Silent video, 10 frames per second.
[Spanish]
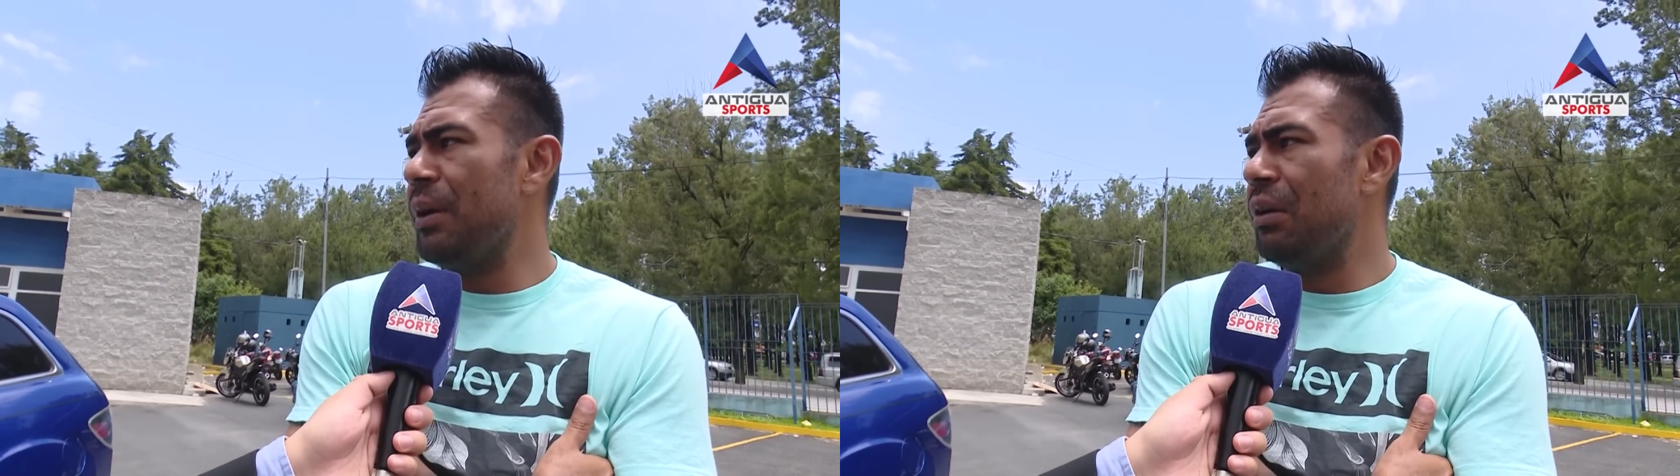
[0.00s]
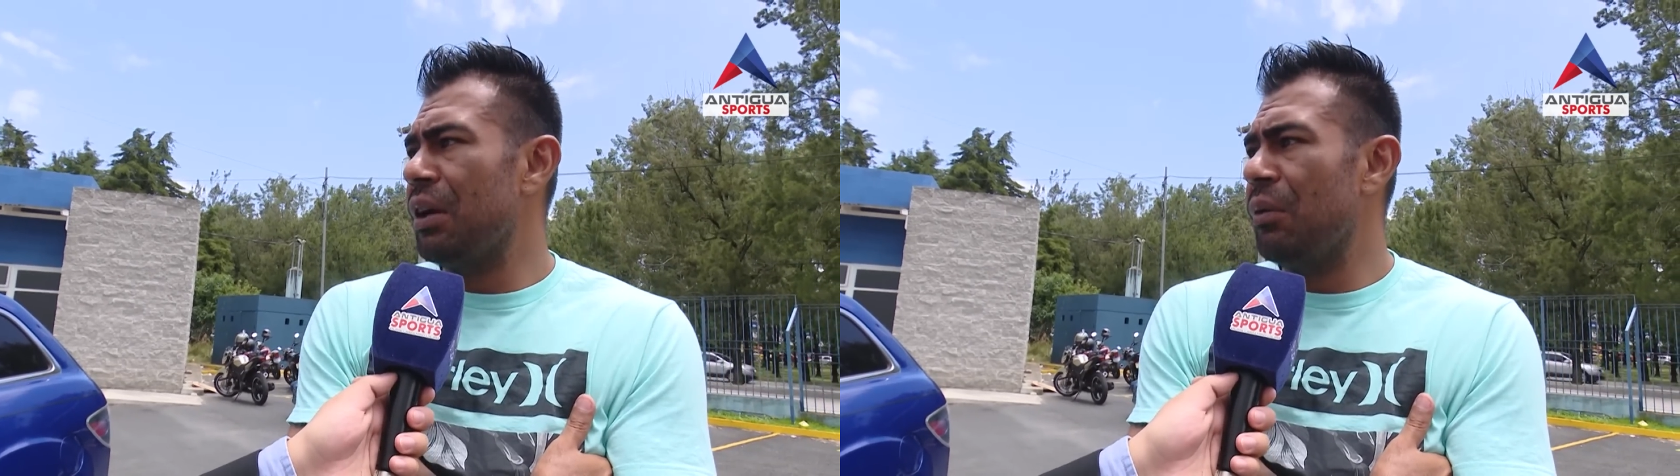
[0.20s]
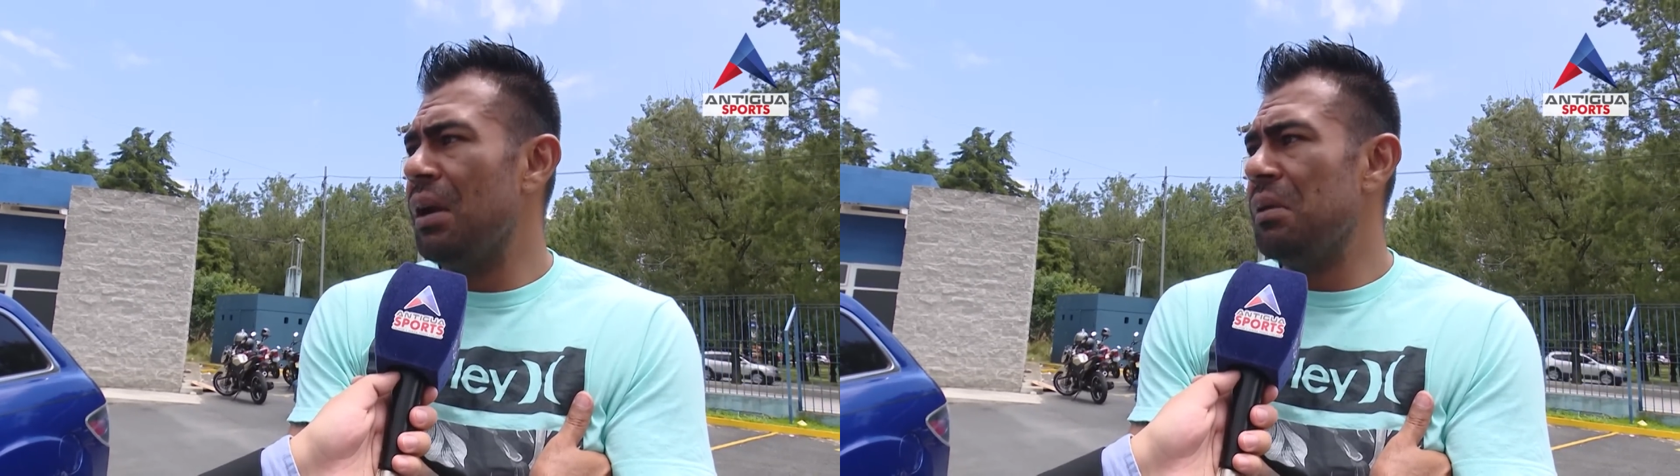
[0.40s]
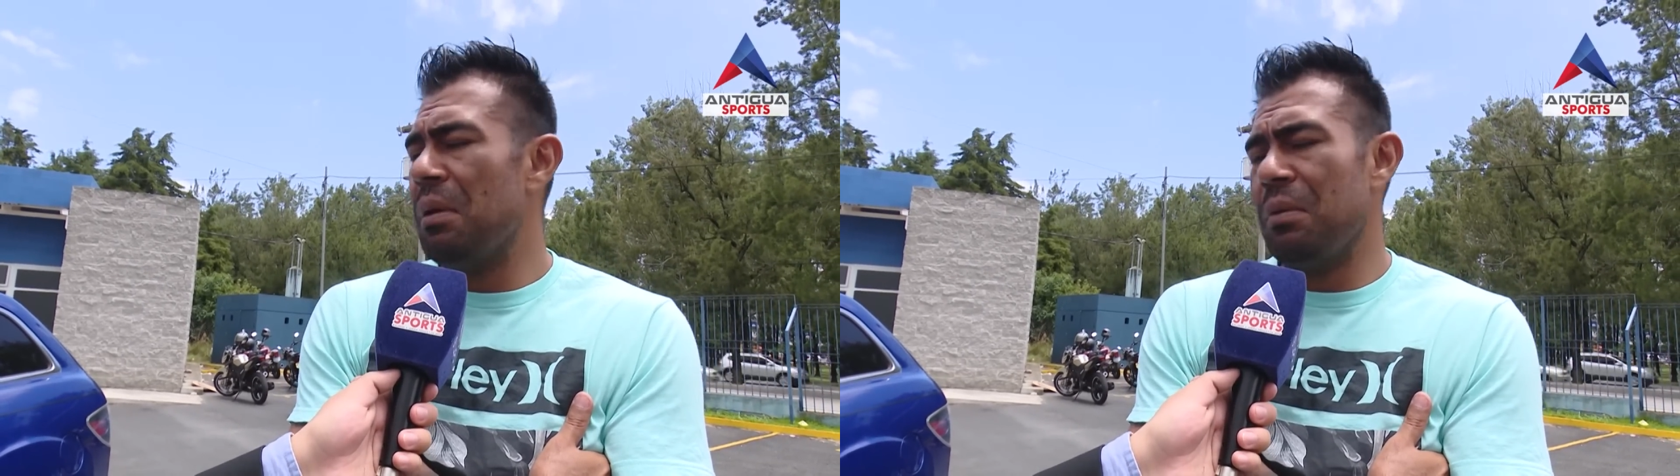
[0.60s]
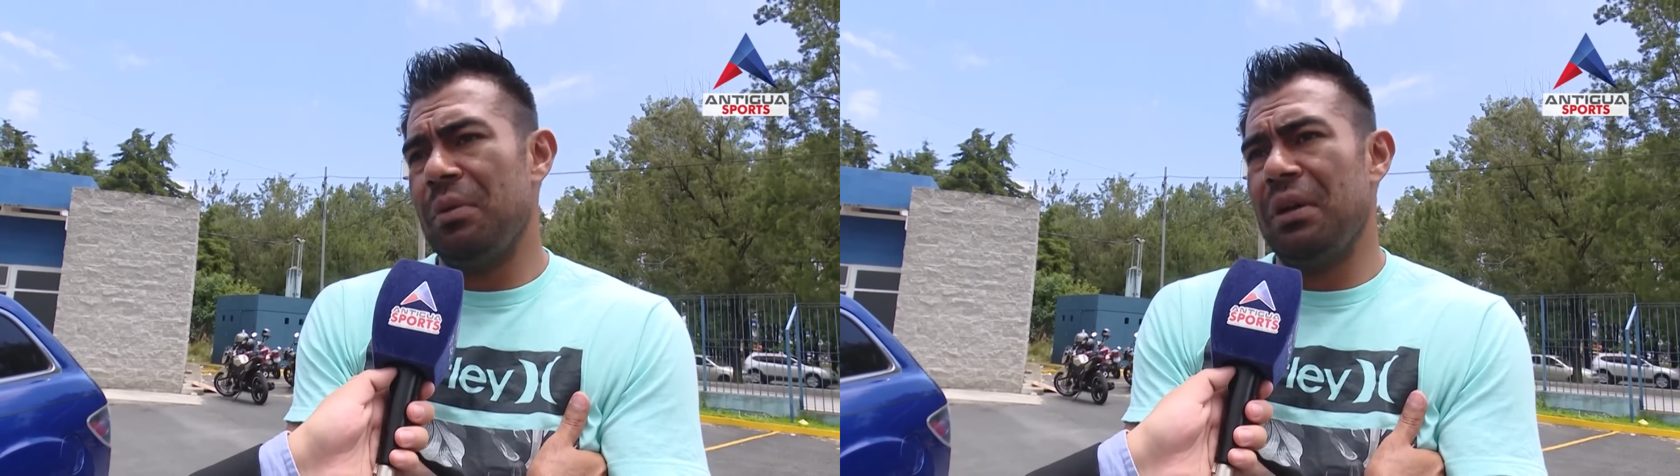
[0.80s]
pero que igual
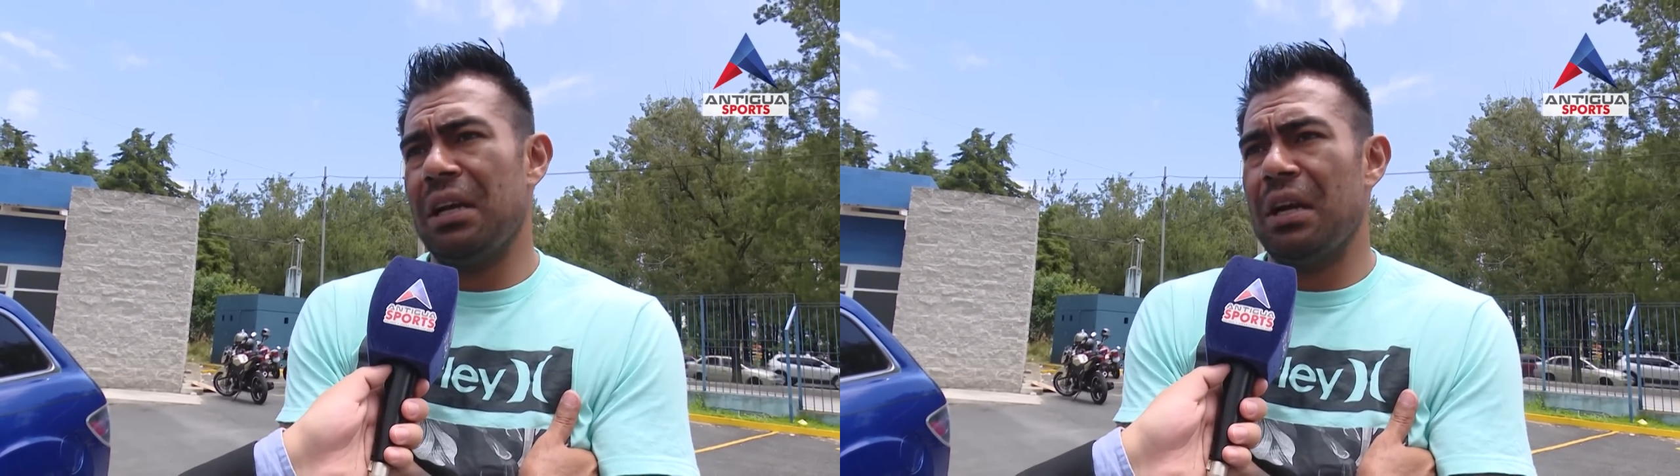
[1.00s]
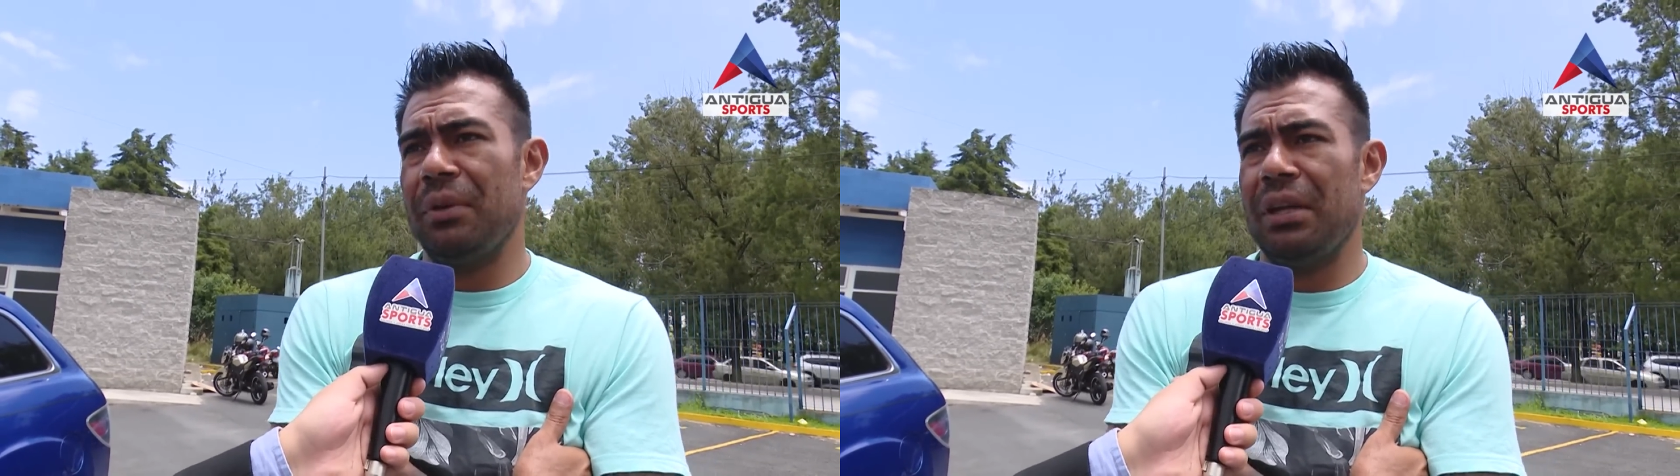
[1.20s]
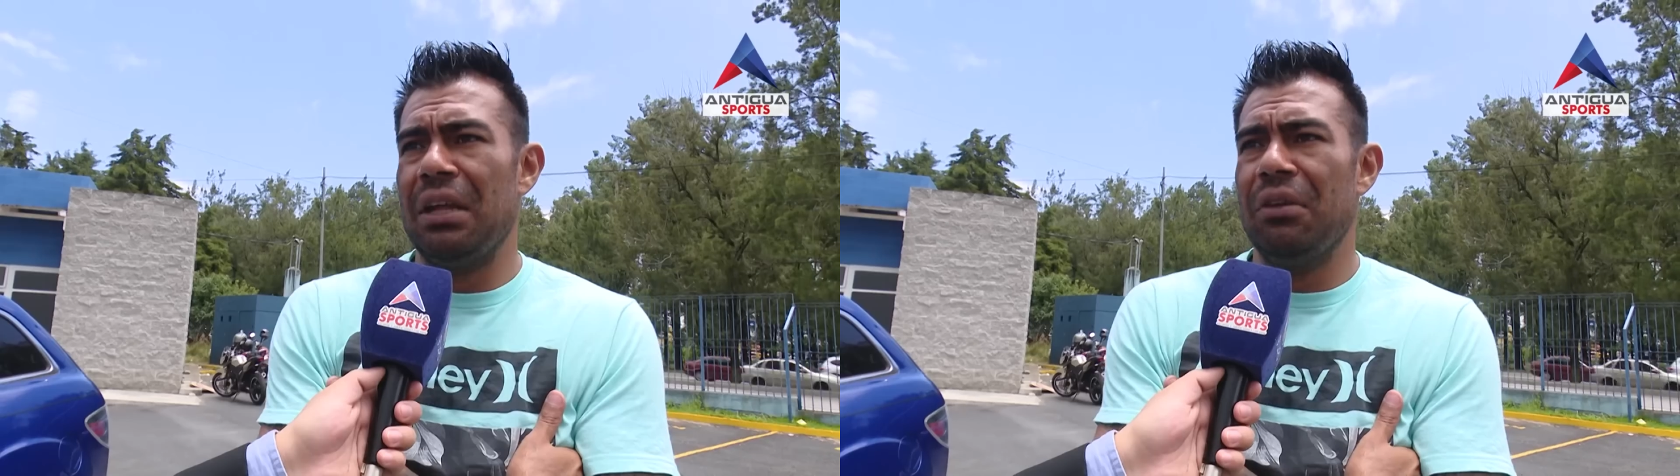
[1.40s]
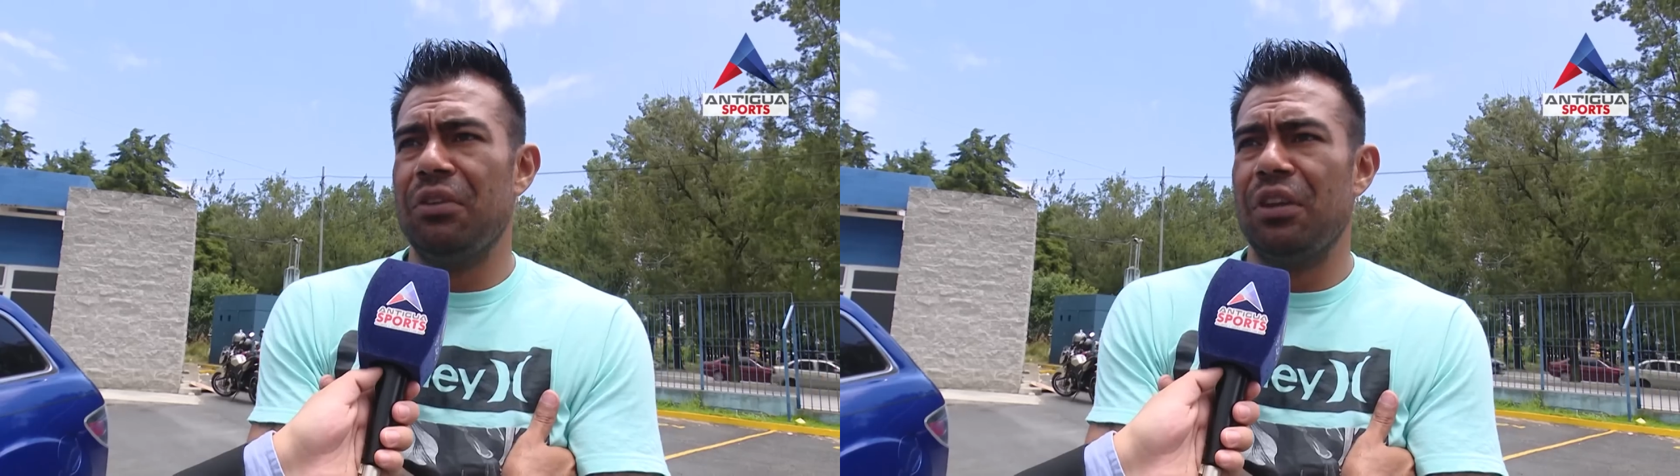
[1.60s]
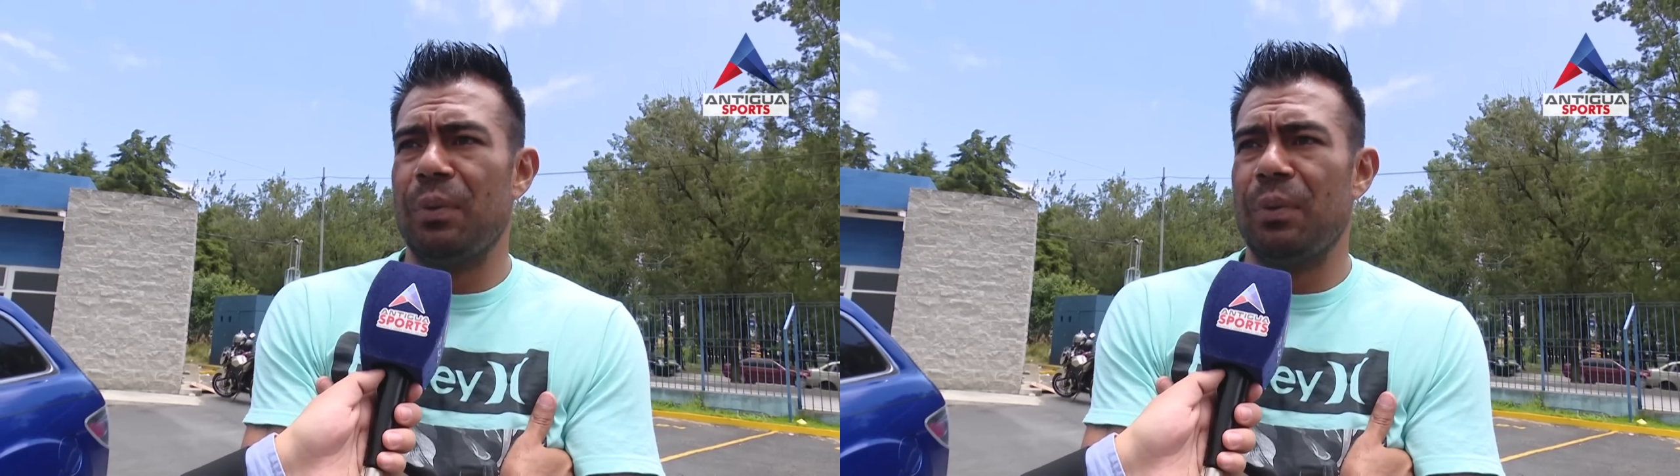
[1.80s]
vamos bien encaminados y